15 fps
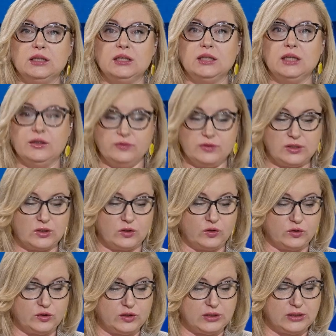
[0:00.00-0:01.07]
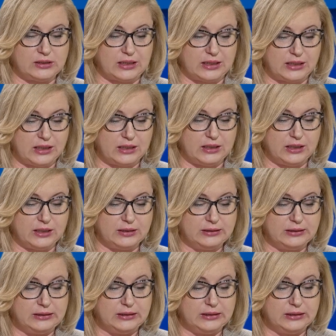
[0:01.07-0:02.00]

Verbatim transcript: na wysokości zadania.